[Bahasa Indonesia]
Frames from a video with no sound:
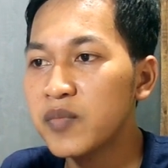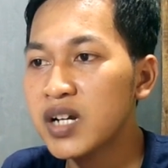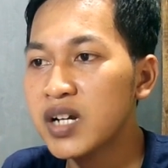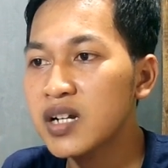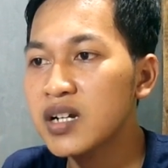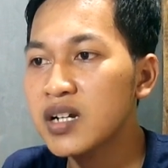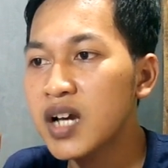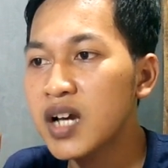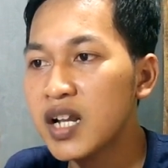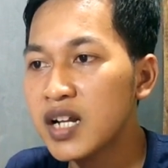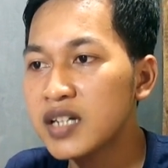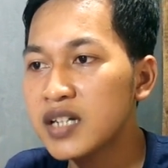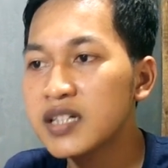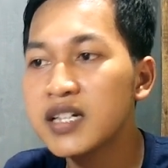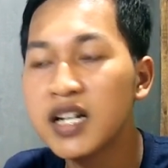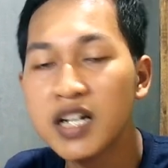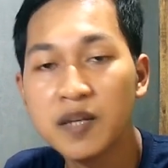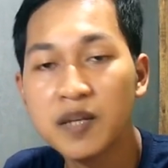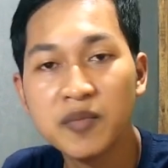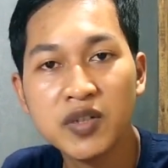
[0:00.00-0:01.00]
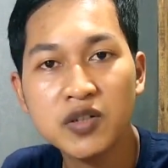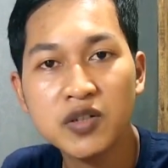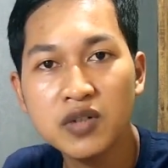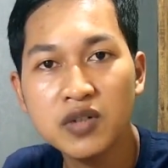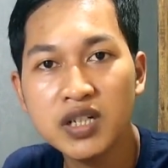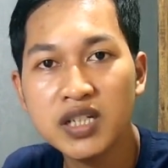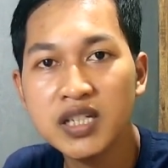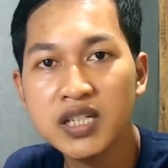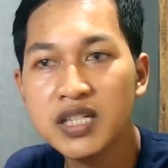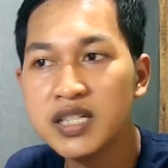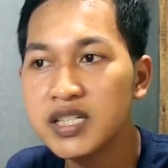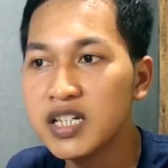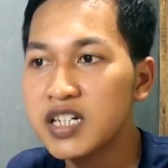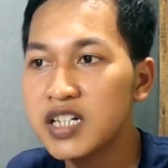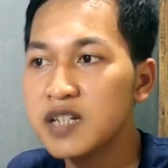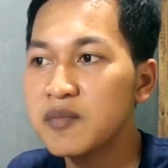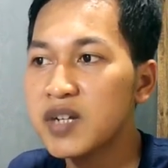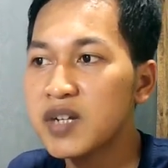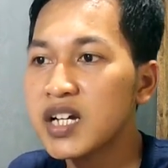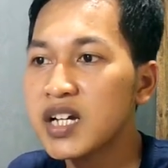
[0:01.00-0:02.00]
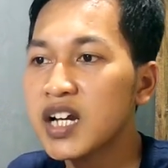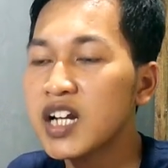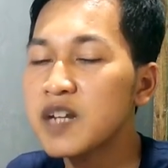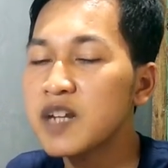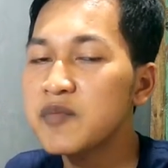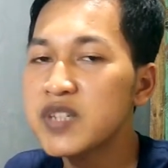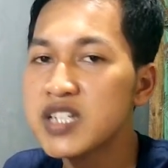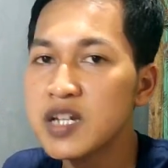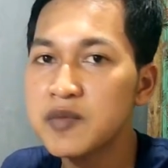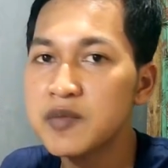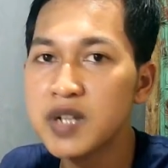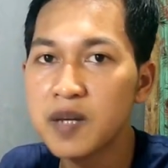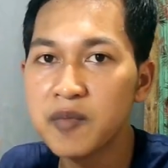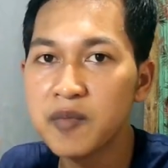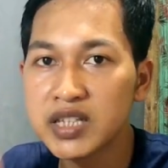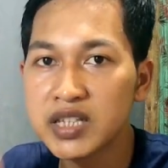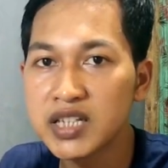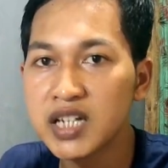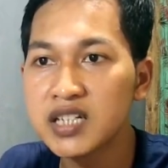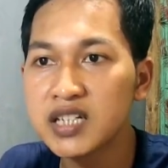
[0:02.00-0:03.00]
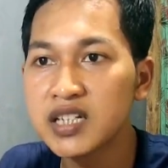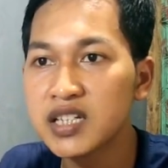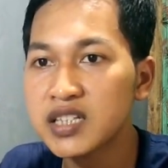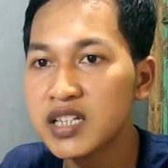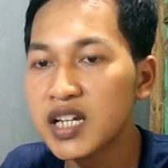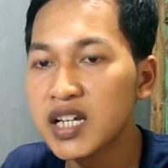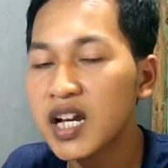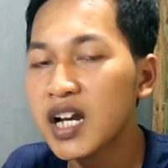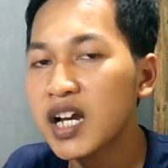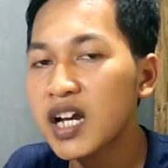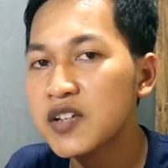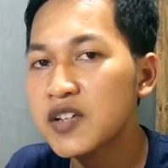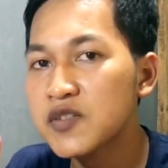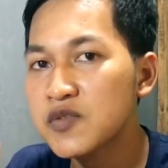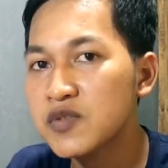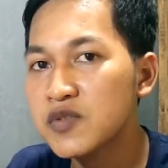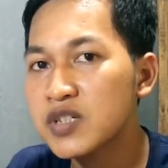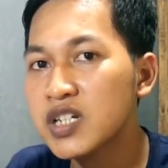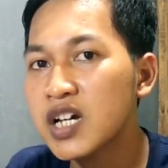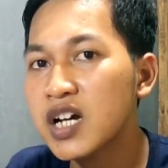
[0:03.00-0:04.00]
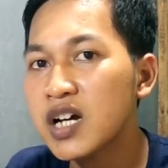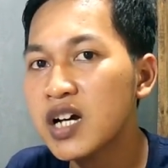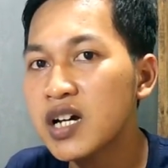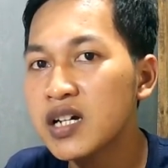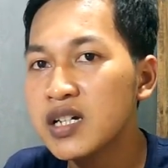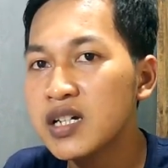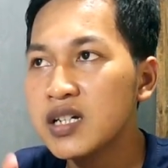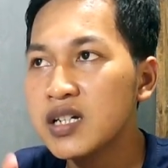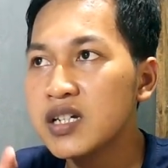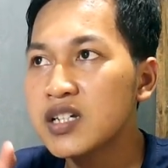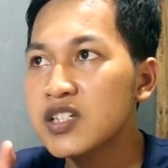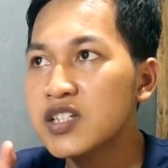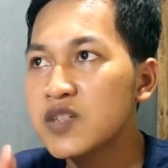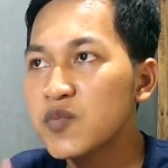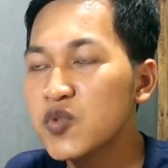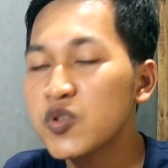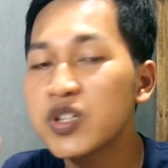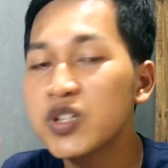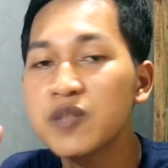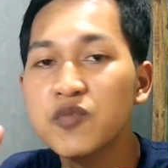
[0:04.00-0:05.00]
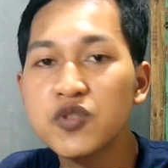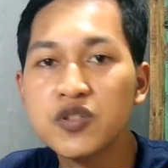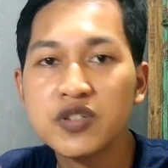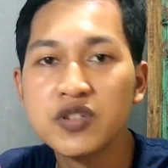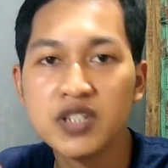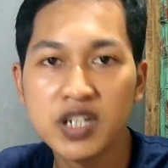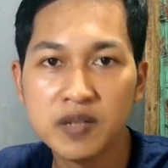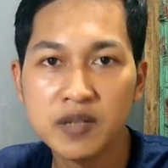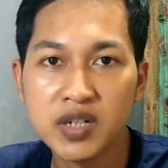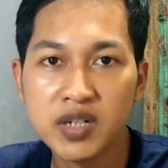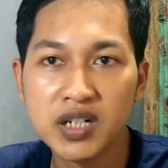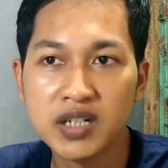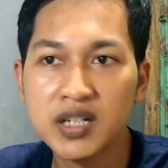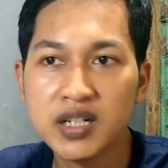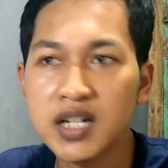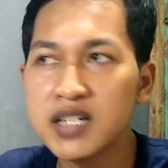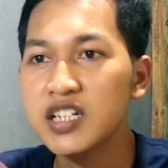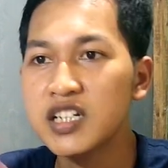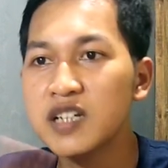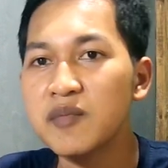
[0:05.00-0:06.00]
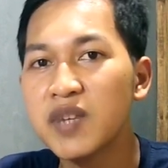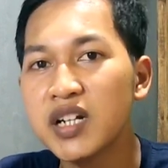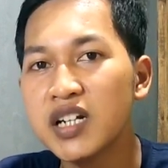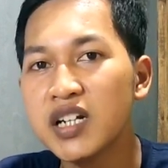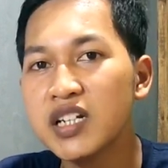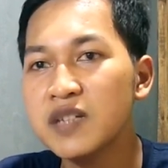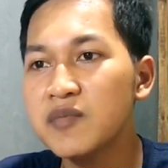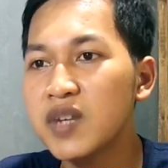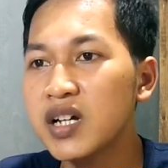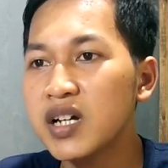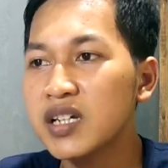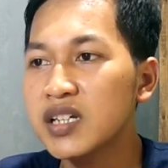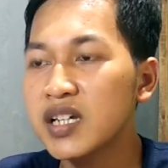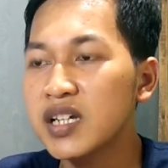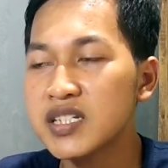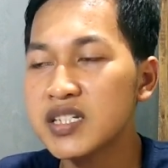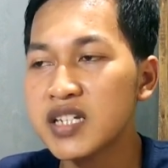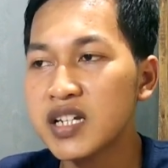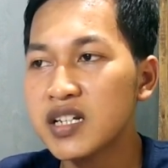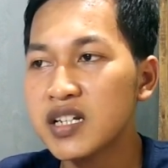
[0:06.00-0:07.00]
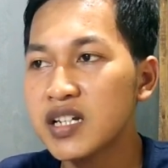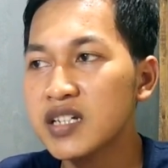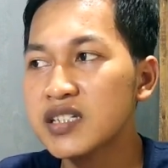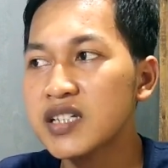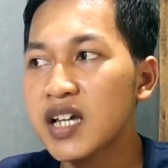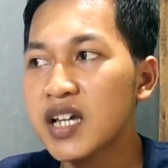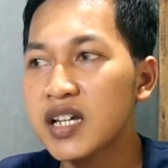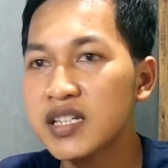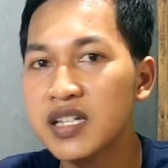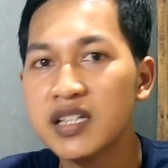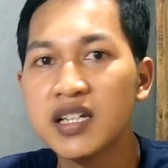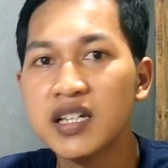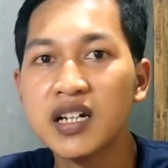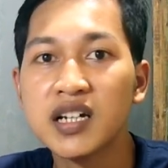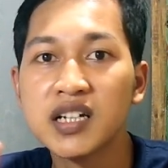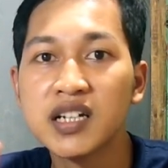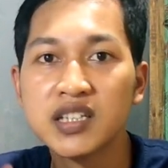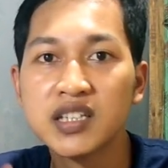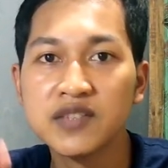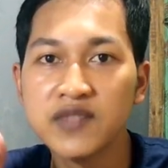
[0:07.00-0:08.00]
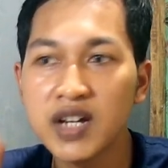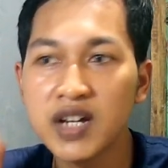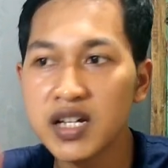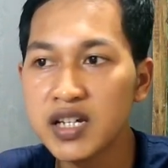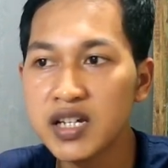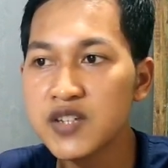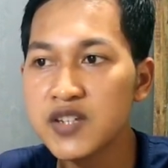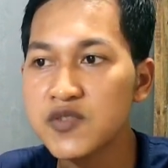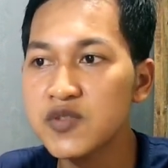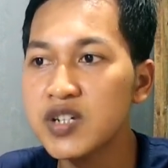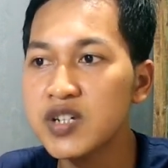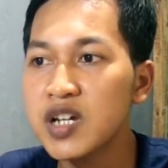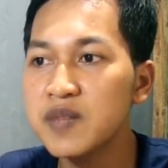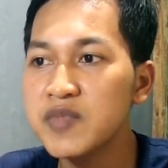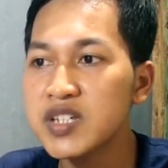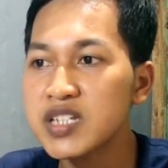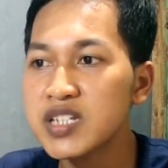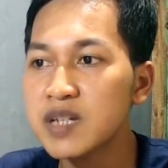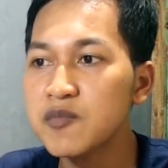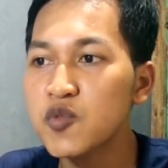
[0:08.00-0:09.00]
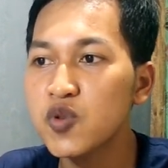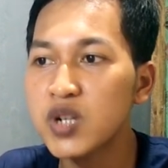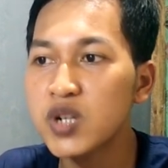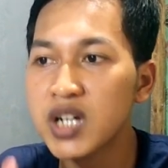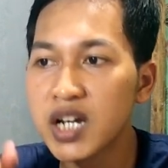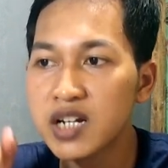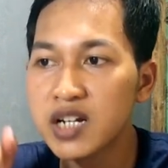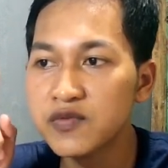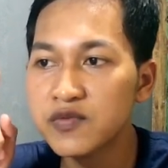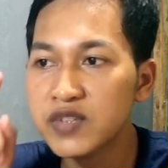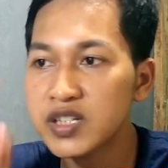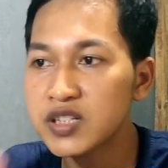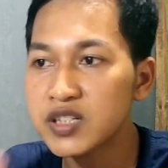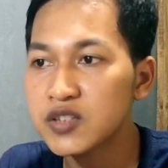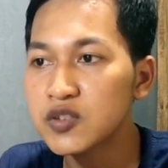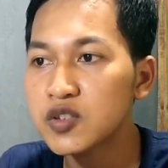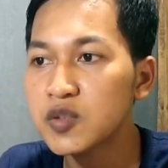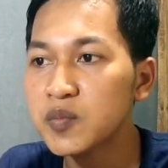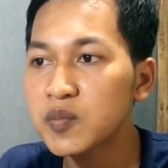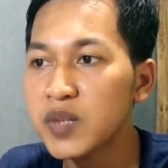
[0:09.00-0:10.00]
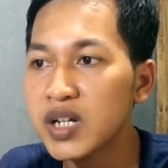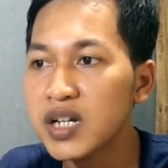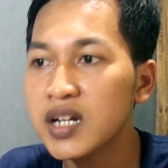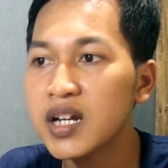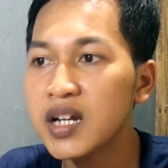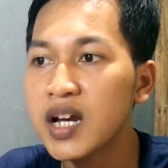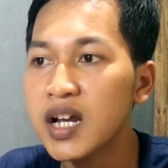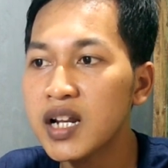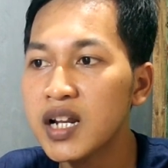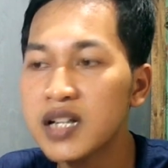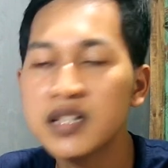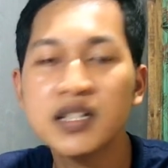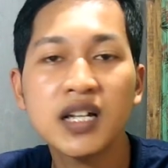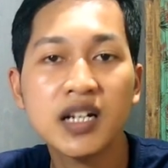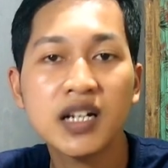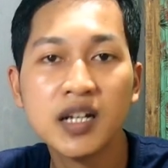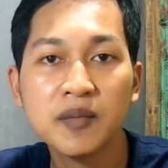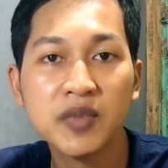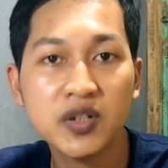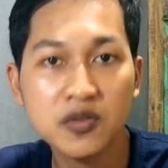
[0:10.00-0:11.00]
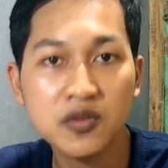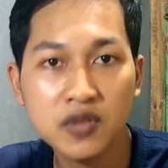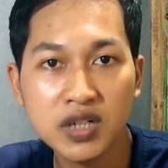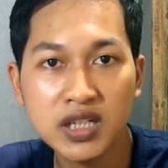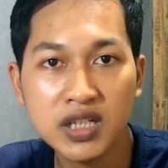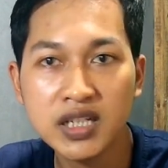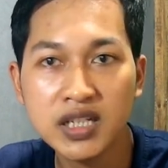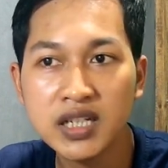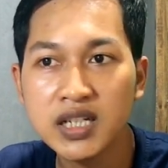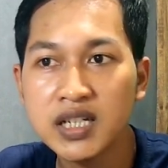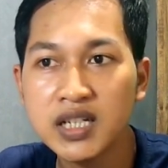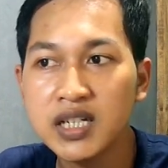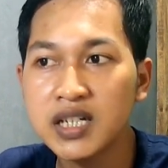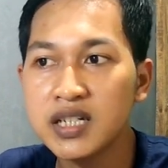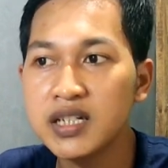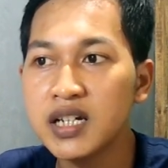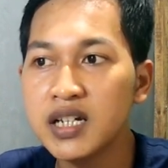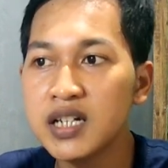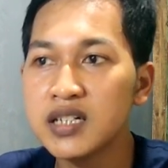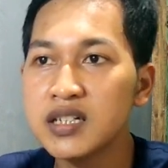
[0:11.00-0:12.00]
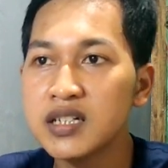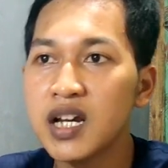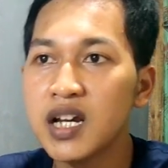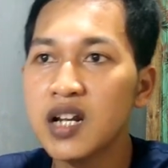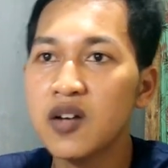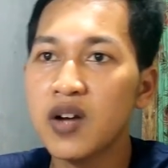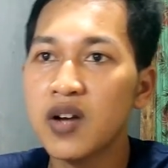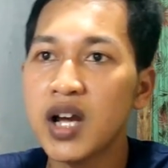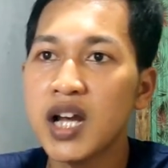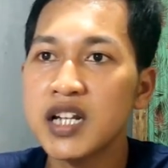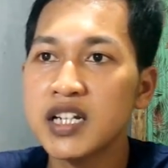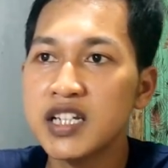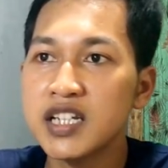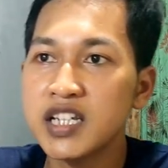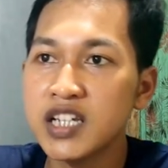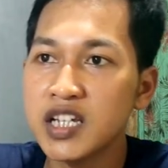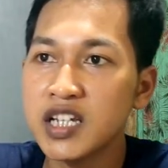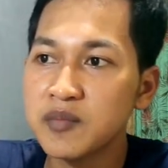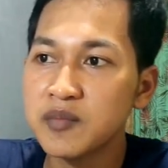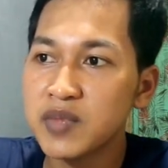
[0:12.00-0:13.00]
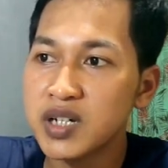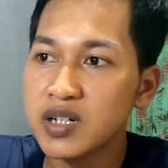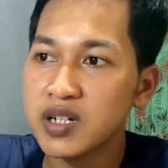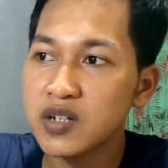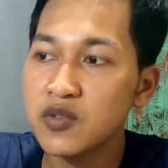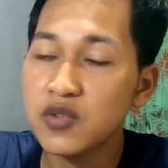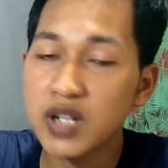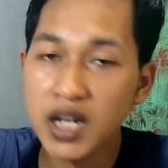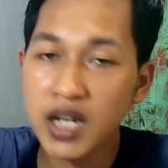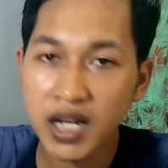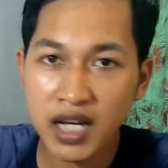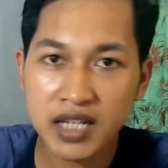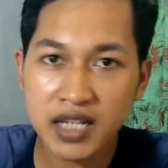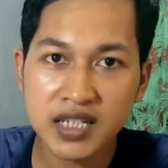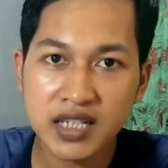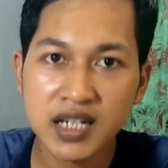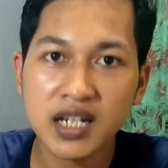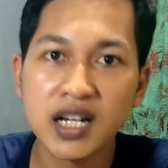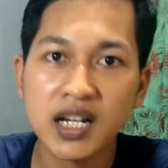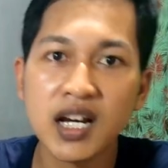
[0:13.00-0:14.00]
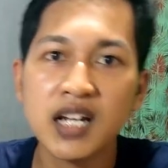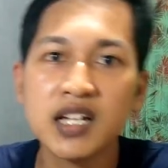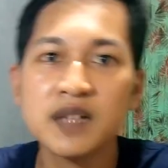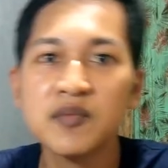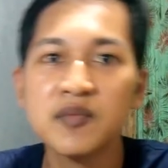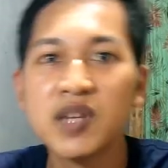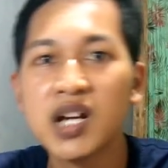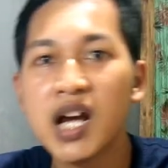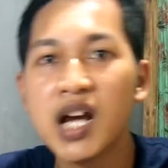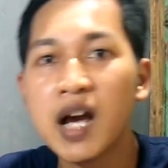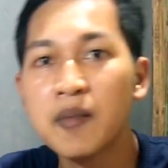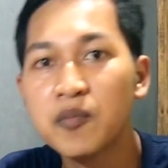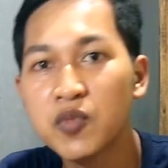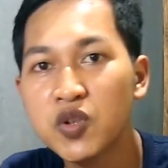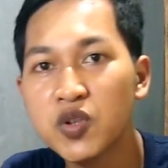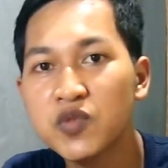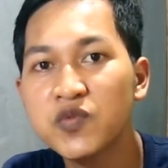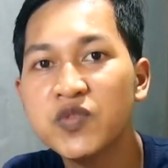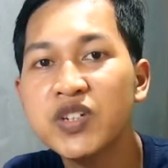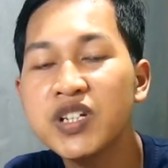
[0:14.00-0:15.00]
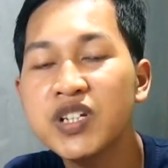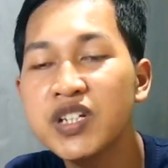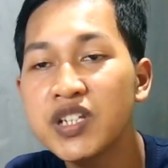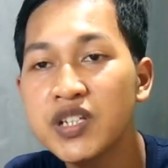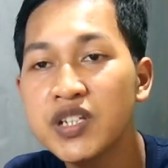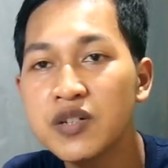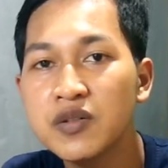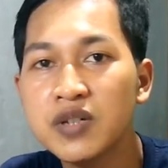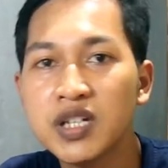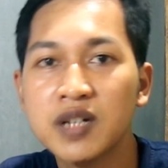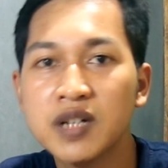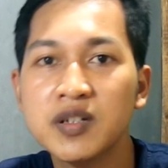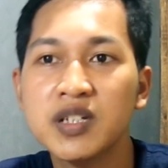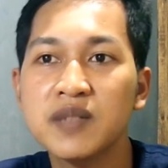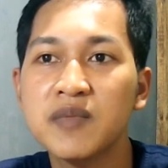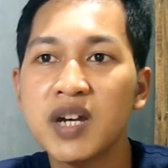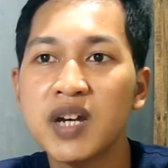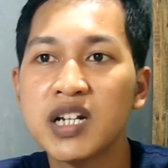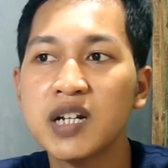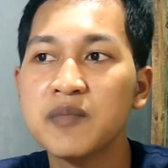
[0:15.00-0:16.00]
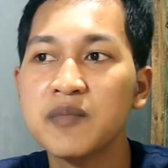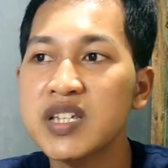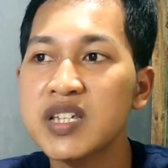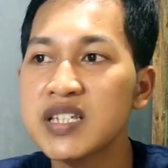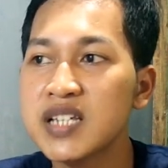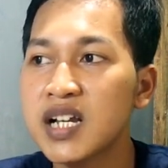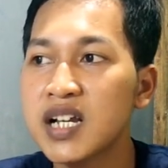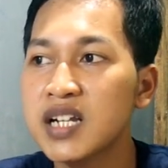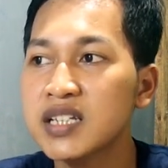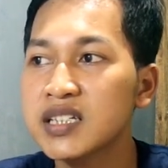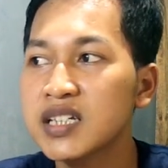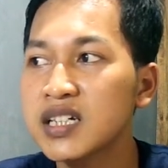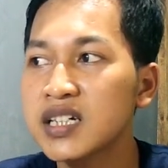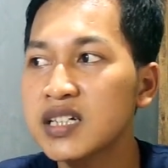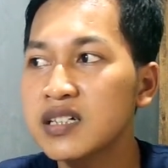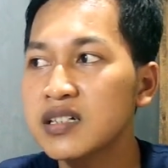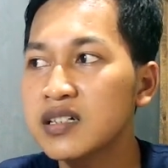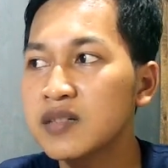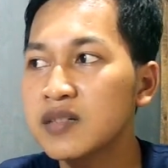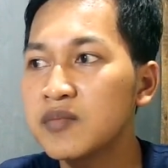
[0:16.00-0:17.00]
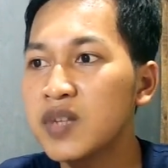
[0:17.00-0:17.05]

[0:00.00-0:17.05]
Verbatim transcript: penggalan dana peduli yang dimana kalian bisa dapatkan ketika kalian sudah 10.000 subscriber yang dimana di bagian channel saya yang kreatif AG sudah bisa menggunakan fitur penggalan dana peduli dan kalau kalian ingin menggunakannya kalian mengupload video yang dimana misalnya e,